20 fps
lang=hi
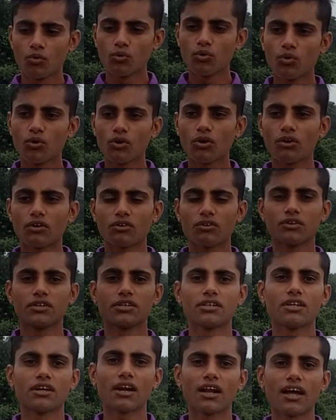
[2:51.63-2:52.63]
उन लोगों को
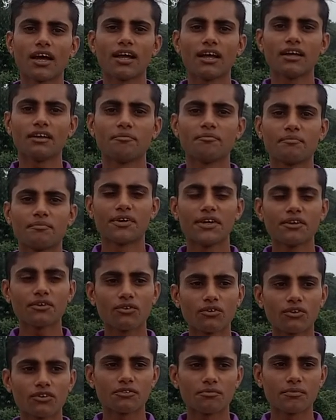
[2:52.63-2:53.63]
इधर लाए फ्री
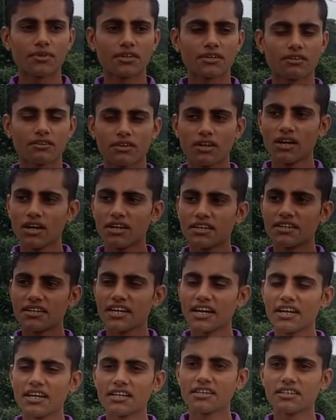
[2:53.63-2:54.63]
कोर्स में
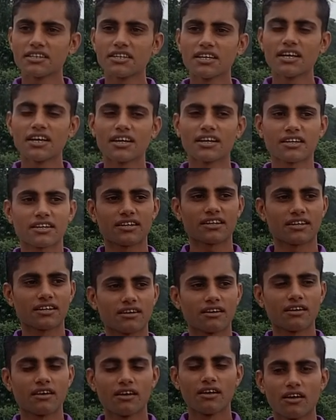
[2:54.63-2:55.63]
ट्रेनिंग दिए
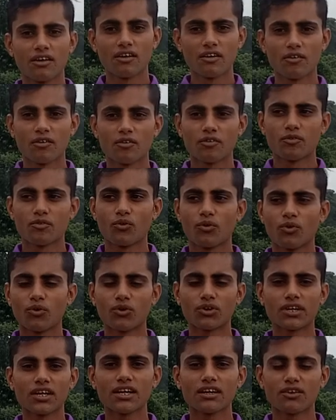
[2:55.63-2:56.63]

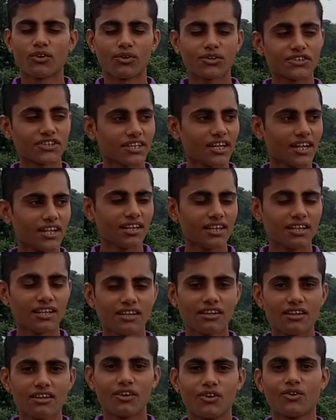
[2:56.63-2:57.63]
होटे हॉस्टल
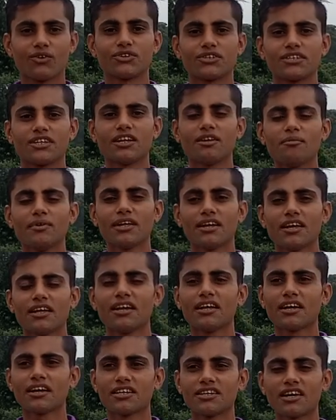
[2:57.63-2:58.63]
हॉस्टल में
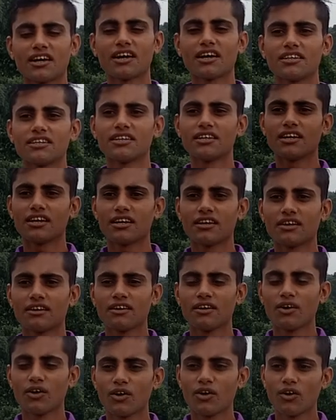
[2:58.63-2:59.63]
रहने के जगह दिया
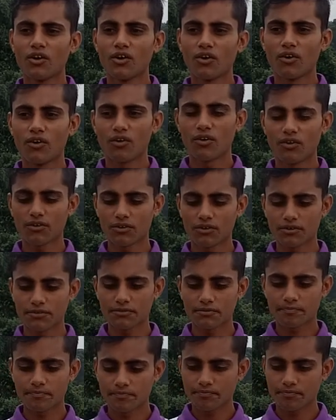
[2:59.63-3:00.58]
और